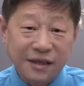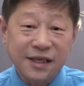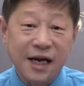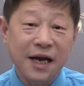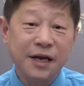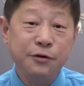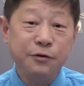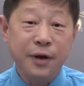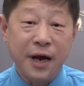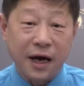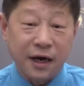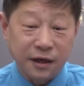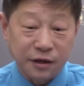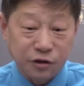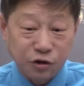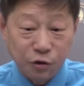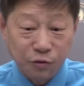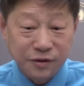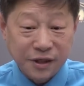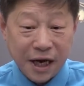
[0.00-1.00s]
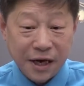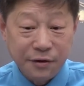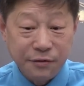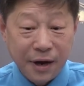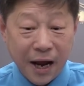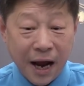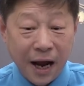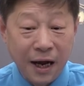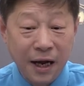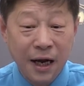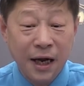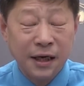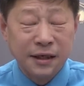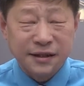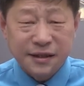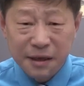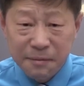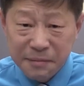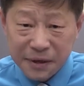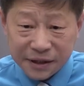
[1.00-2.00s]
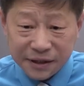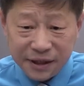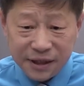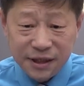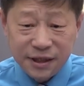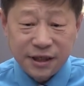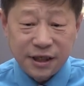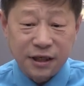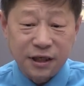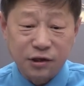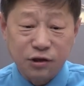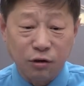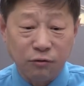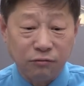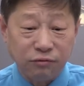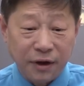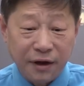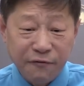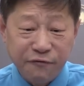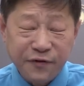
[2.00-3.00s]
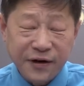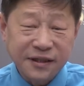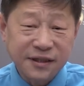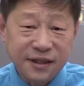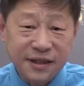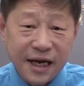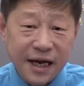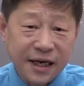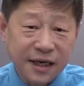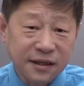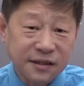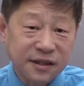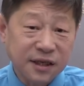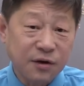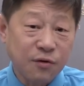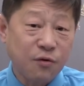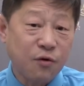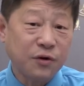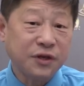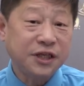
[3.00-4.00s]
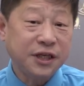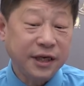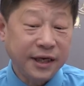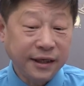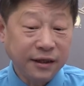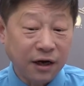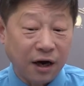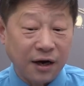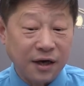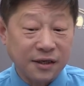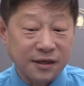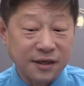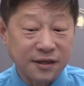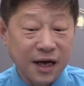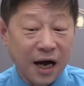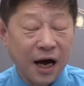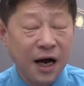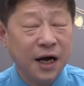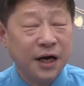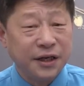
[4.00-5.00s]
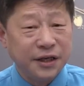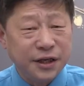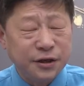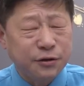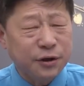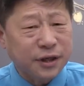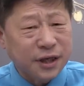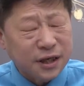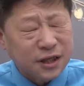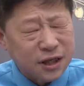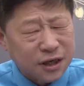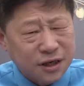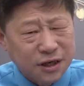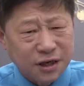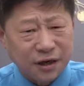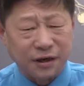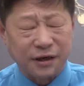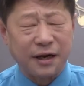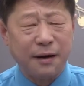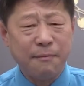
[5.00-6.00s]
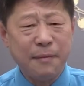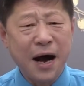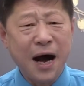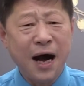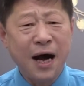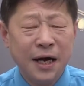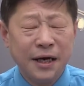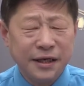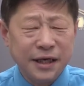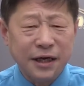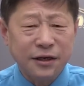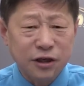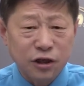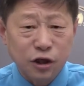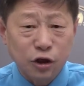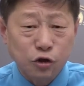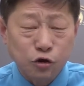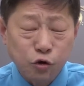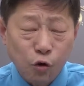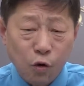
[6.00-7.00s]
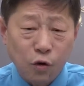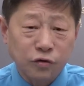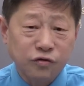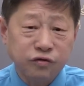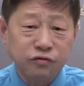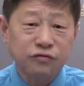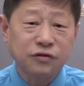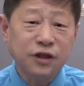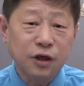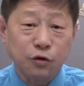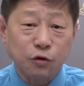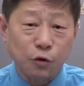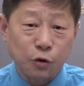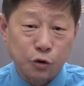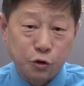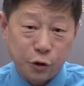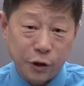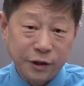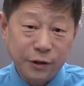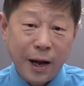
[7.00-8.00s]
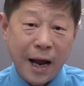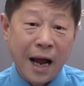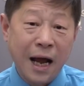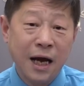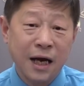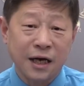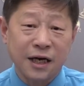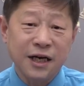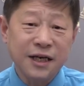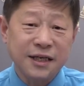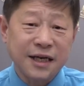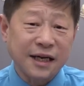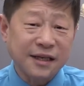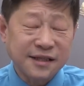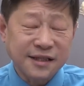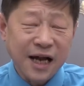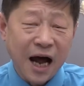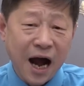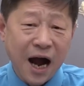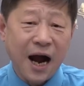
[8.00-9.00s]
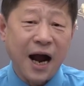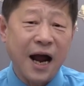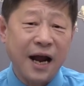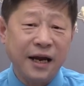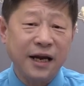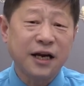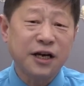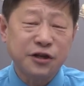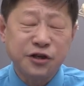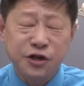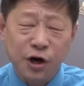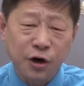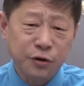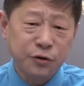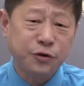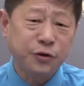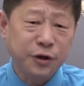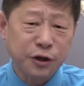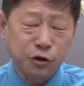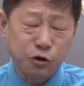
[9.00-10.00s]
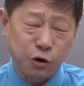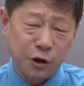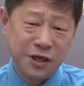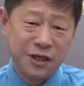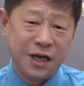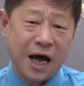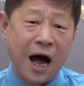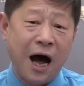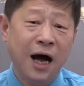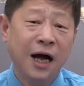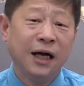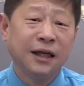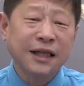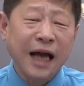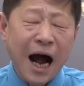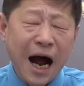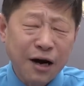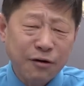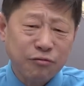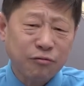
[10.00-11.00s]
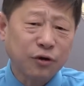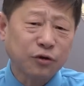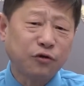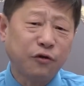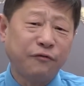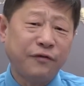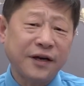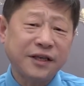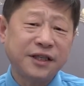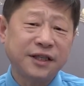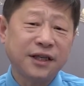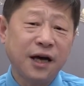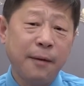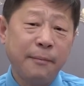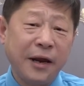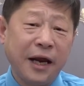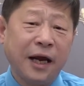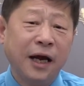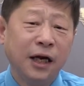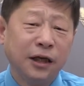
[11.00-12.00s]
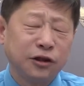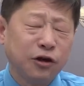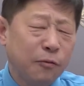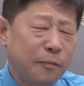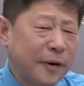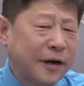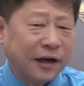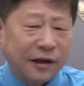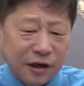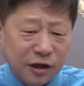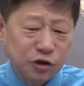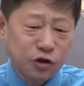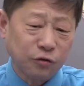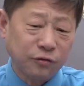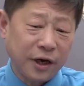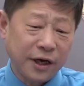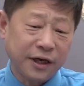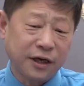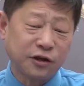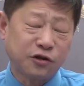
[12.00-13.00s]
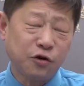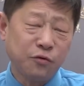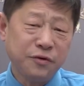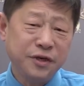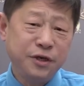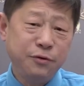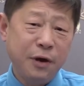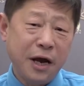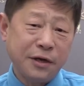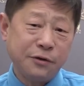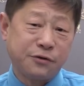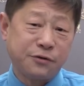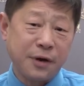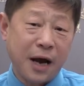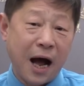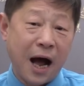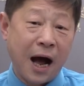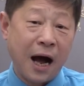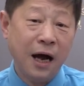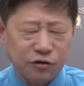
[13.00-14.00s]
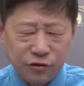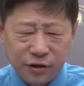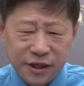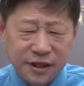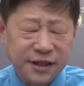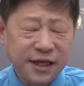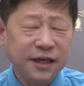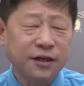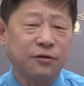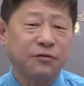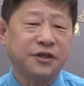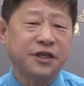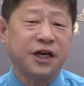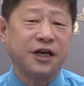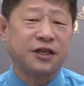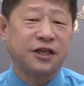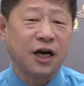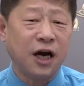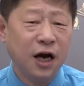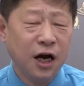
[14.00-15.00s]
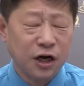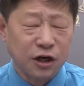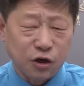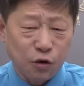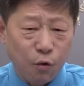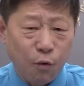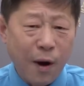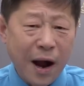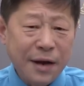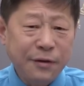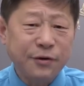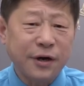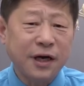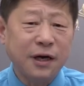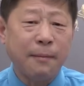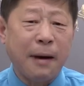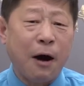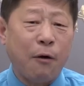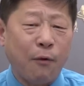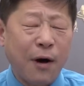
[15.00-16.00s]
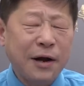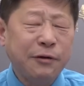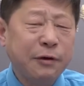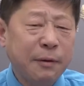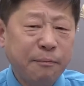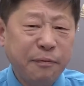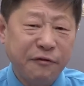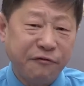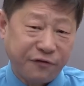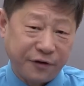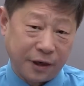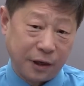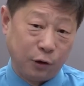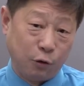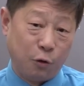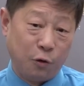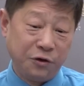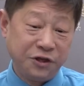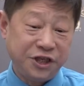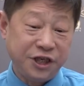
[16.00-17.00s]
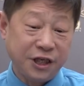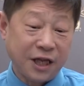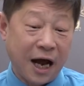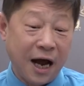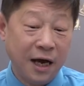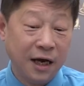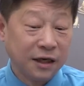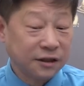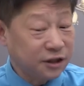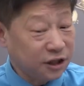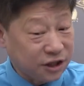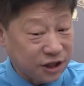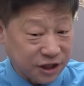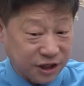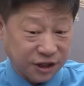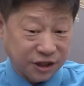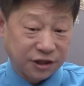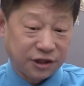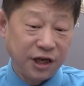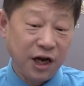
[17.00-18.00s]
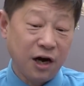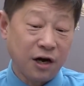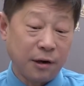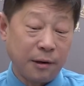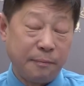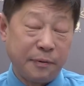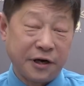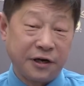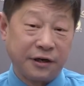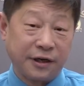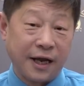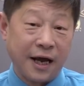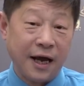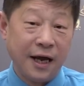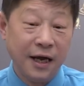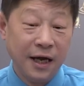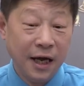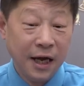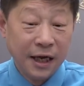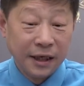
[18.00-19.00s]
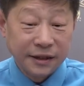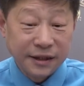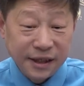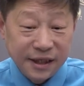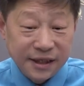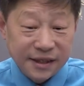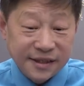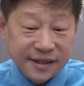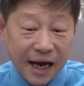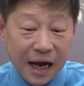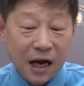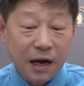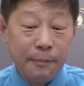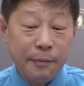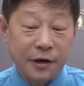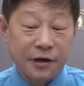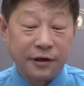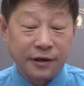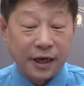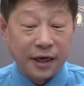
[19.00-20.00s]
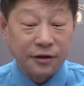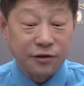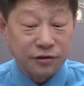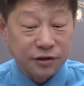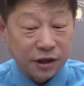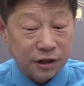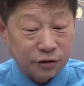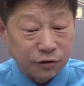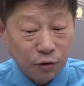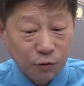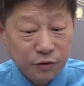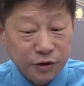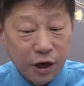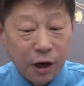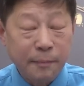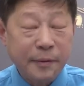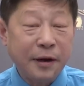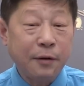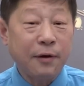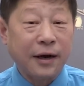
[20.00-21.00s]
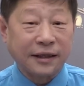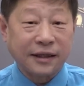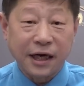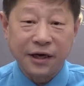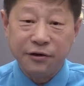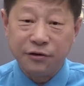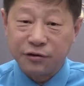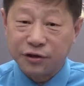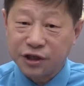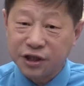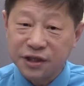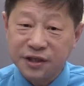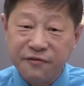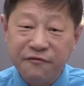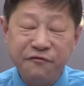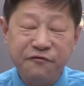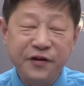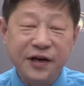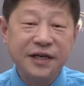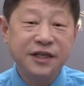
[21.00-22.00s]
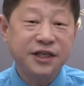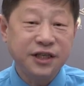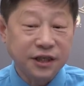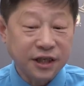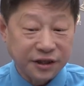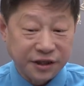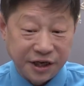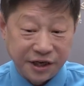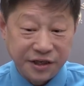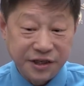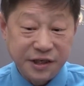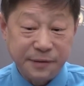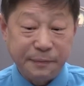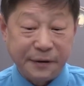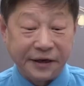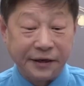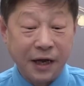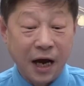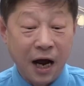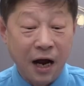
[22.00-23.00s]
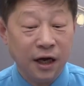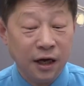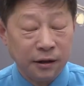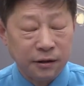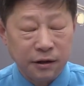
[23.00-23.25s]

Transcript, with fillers: 山医院和中山医院，这么低级的错误能发生在一个正国级领导人身上？你觉得是可能吗？也就是做出这种决断，可以讲上海一个郊区的村长，他如果突发心脏病，都不可能送到一个中医院去啊！所以这种解释是完全什么，完全不符合逻辑的。这是指第二个不可能，第三个不可能就是东郊宾馆它有直升飞机的停机坪的。